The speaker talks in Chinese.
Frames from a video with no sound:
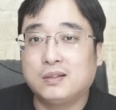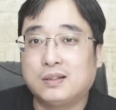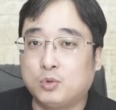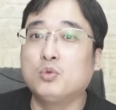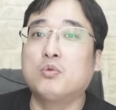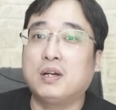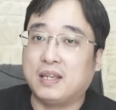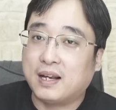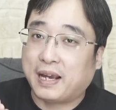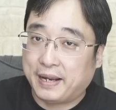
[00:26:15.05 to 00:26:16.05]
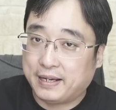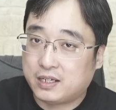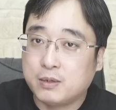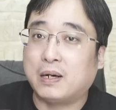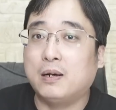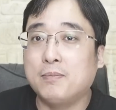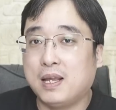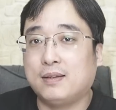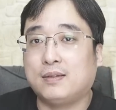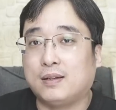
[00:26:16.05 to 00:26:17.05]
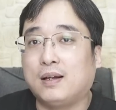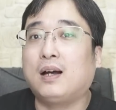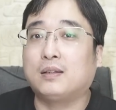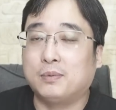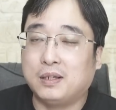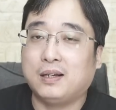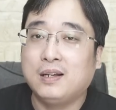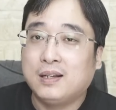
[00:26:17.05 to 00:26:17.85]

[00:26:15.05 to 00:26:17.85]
中国也给日本人面子啊，对不对？